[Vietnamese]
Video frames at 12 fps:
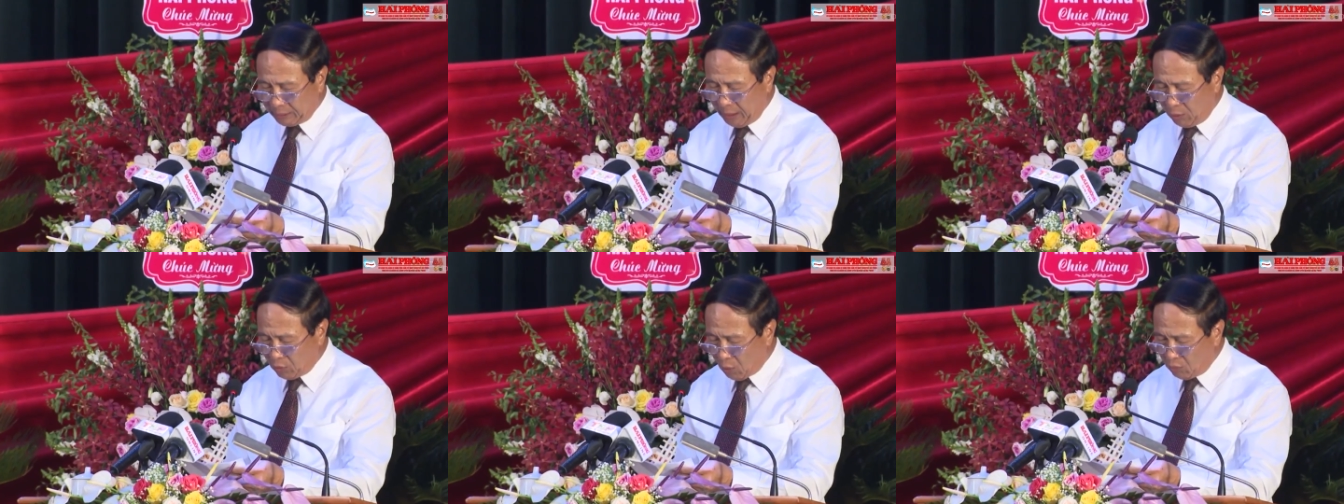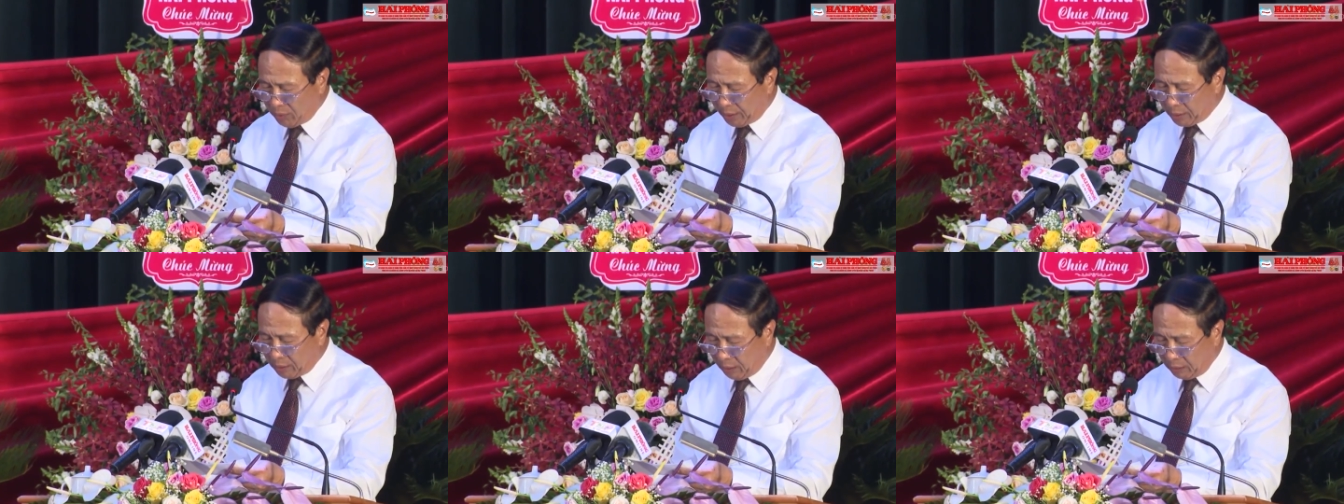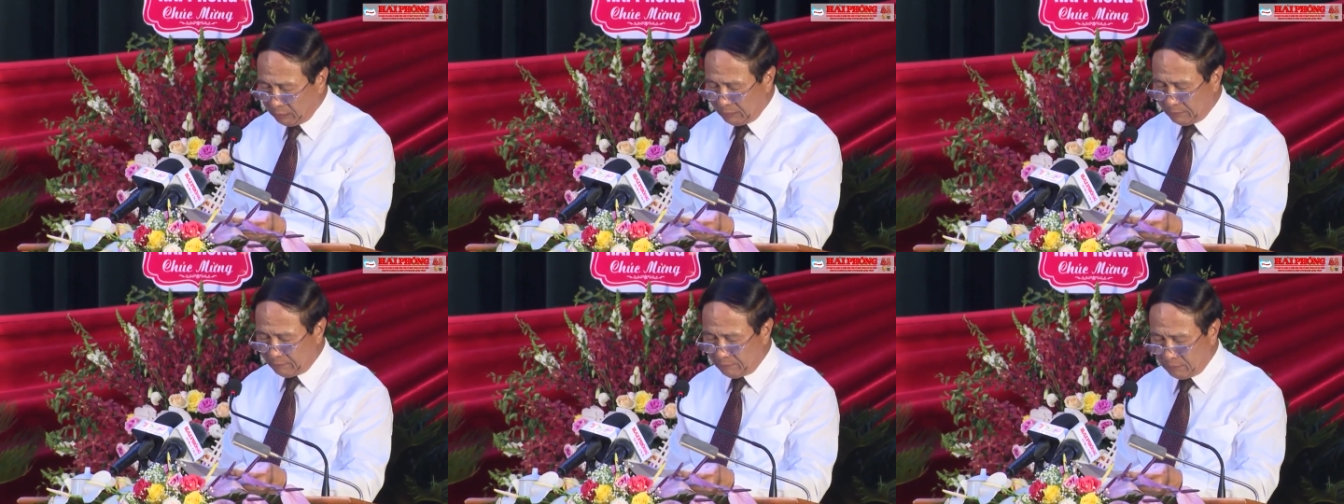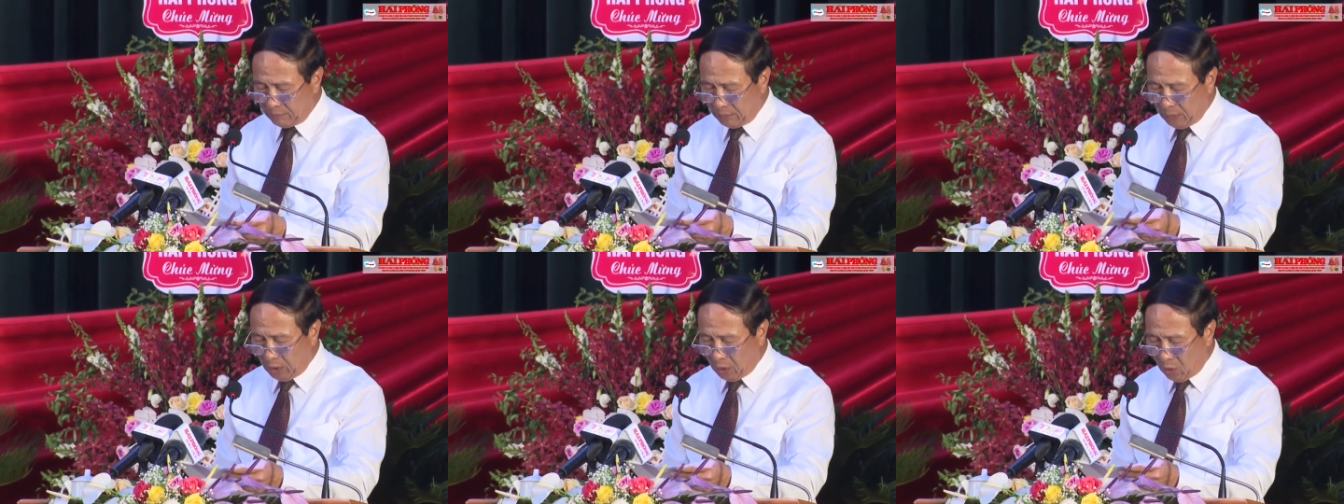theo đúng định hướng,
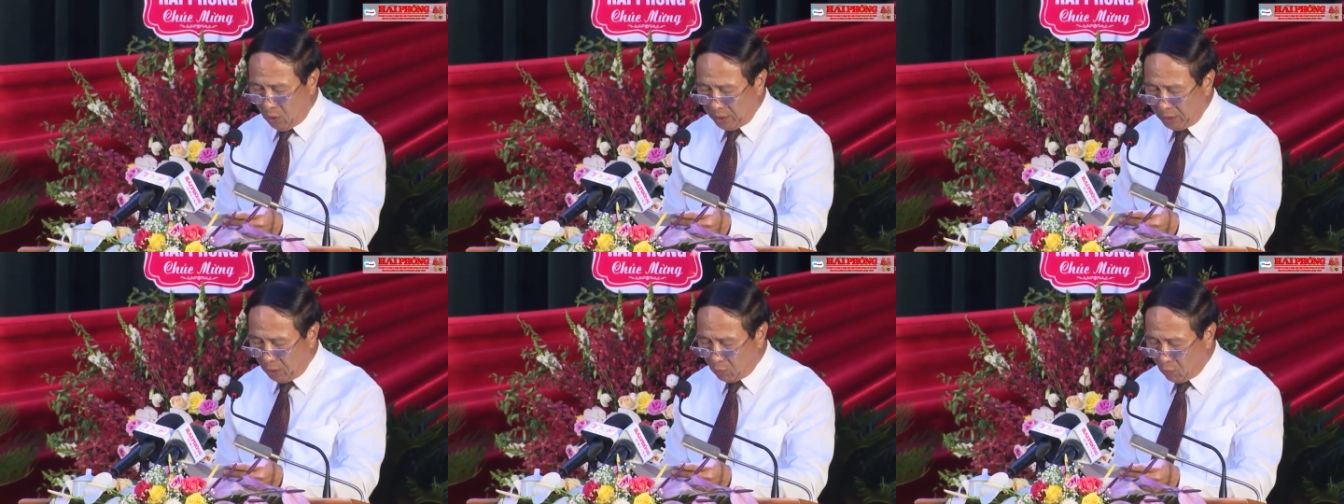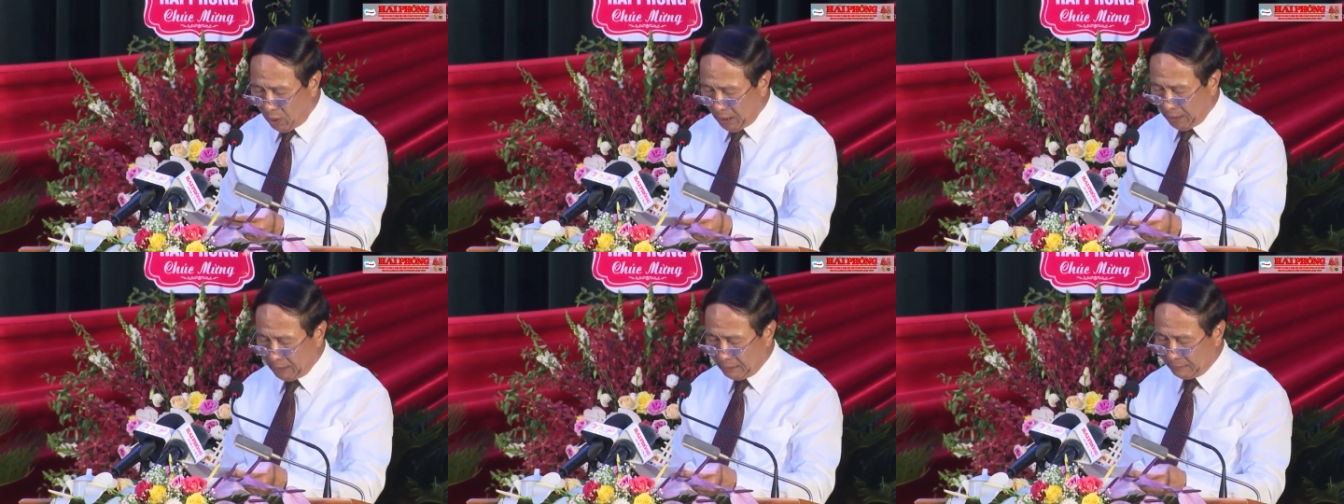có hiệu quả.